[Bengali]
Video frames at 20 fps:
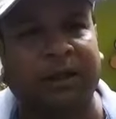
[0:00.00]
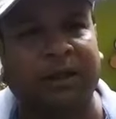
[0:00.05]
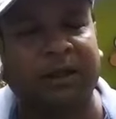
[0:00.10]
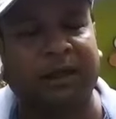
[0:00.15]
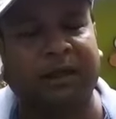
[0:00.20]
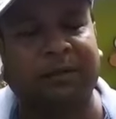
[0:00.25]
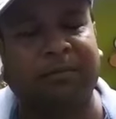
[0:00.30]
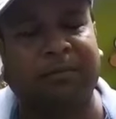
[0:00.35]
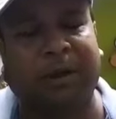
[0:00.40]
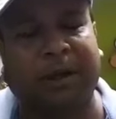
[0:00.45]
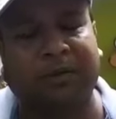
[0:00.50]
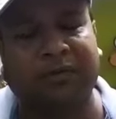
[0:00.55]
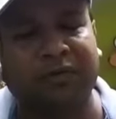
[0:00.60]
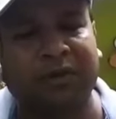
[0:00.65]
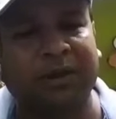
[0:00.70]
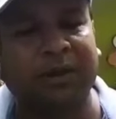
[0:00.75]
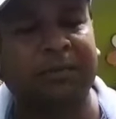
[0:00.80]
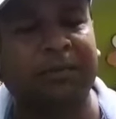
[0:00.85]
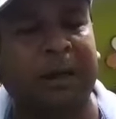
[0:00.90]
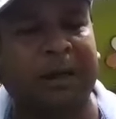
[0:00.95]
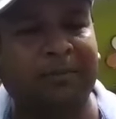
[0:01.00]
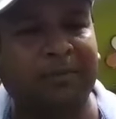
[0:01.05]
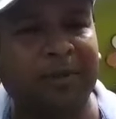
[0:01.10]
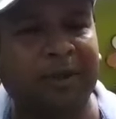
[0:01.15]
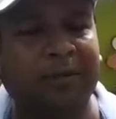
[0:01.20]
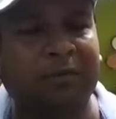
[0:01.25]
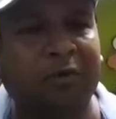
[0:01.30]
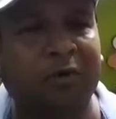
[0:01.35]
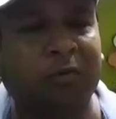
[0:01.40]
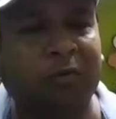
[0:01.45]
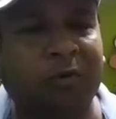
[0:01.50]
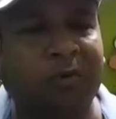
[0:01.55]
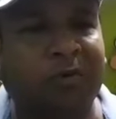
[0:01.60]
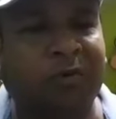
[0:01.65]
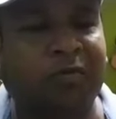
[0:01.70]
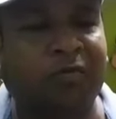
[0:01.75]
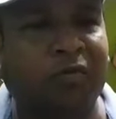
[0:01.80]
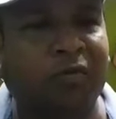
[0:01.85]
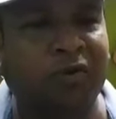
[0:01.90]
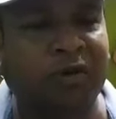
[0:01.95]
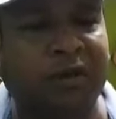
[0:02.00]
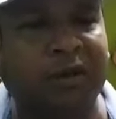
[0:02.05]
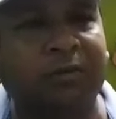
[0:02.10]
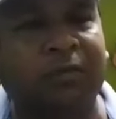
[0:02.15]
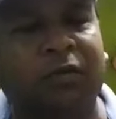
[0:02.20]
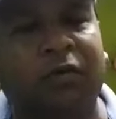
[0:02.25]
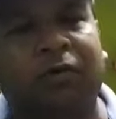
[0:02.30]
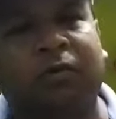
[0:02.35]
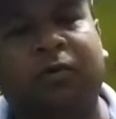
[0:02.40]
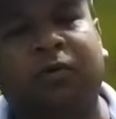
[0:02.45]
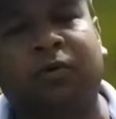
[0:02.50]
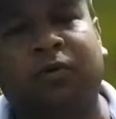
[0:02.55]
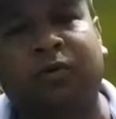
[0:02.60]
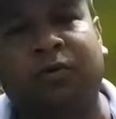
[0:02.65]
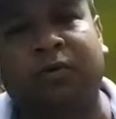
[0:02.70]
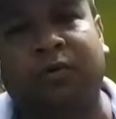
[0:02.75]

তাহলে মানুষকে ভাবতে বলবো এবং বুঝতে বলবো